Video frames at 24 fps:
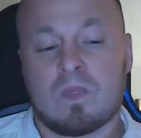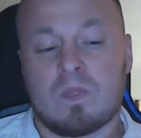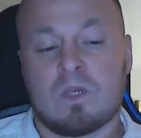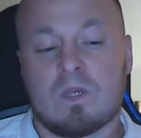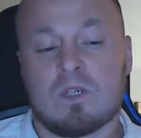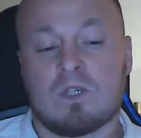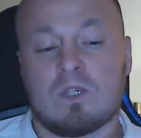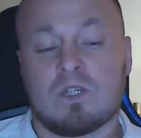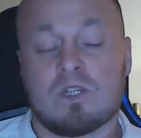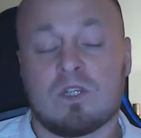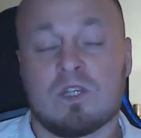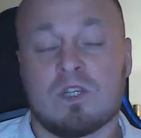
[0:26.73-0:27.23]

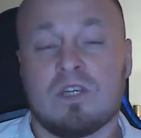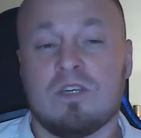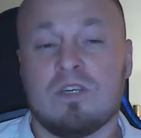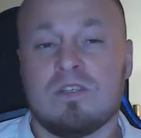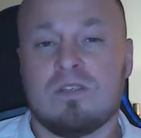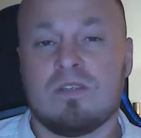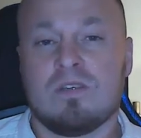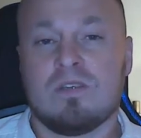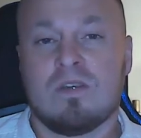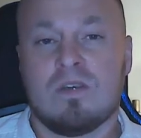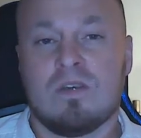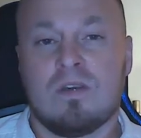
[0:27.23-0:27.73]

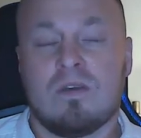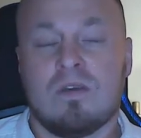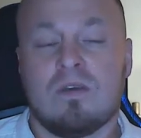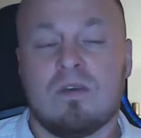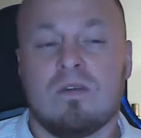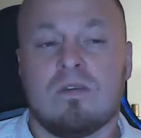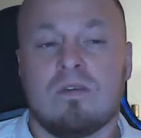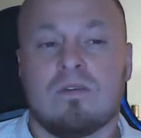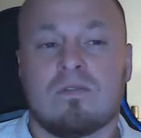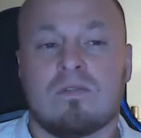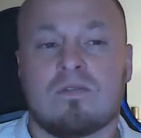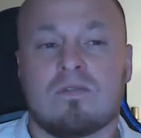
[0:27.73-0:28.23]
Жизнь
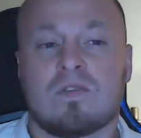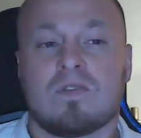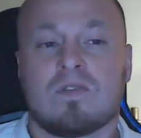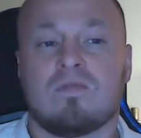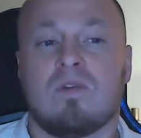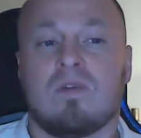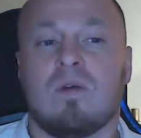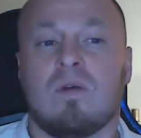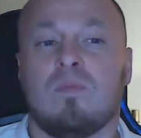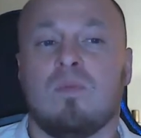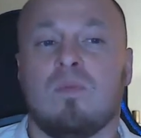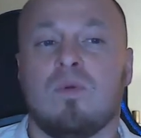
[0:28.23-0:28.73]
в
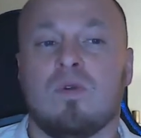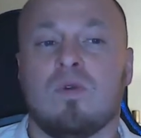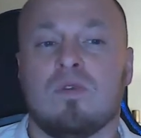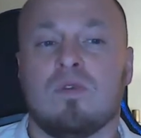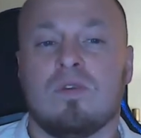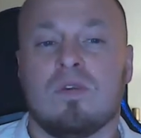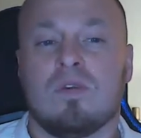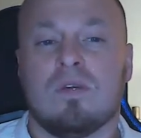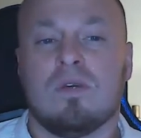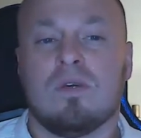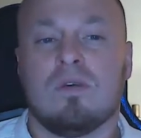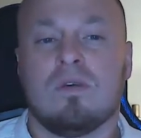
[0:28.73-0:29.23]

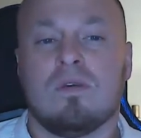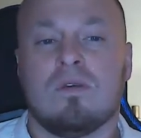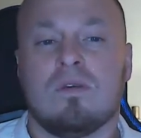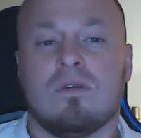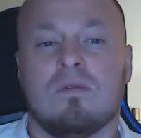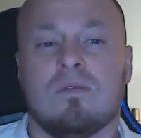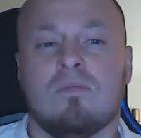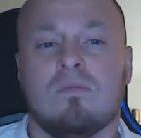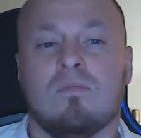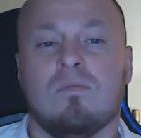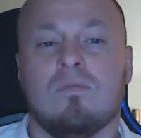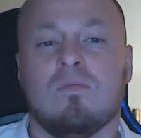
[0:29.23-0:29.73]
свободе
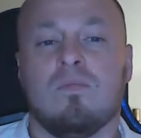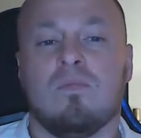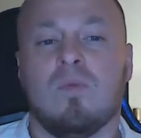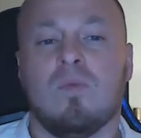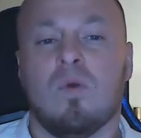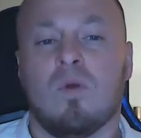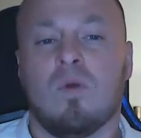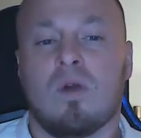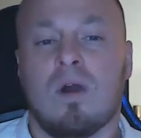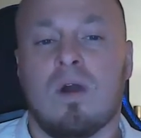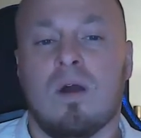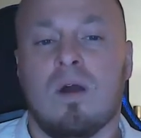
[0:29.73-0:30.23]

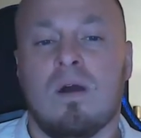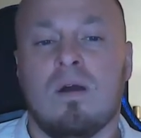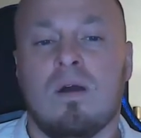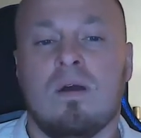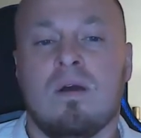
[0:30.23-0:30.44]
Бога.